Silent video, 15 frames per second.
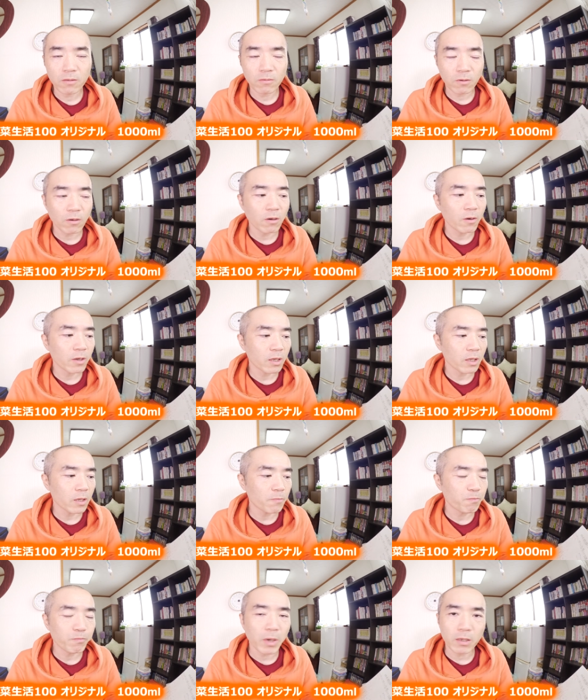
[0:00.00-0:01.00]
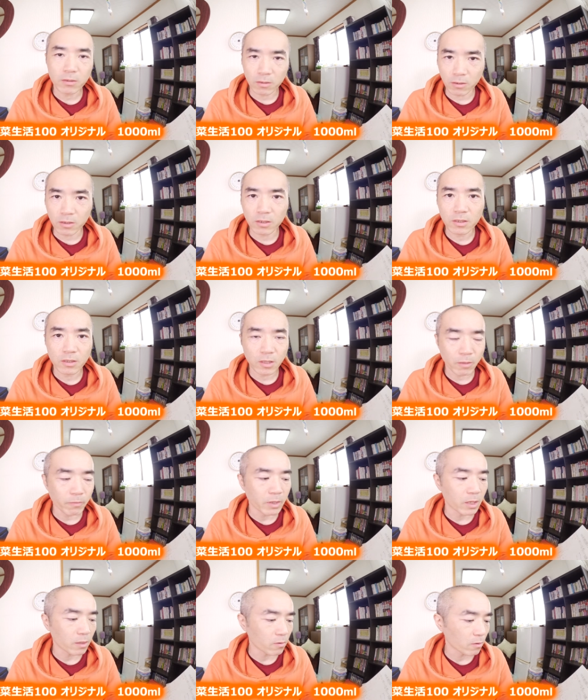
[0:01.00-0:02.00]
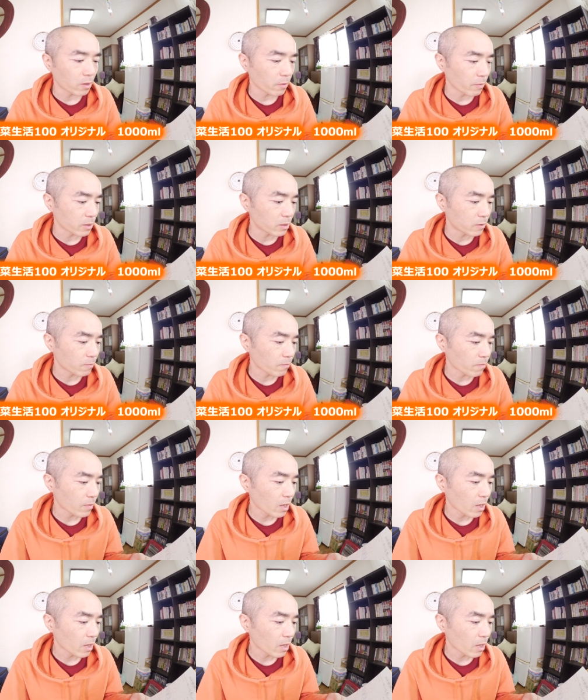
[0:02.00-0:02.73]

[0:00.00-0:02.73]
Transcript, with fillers: を1パック1000ミリ取ってます。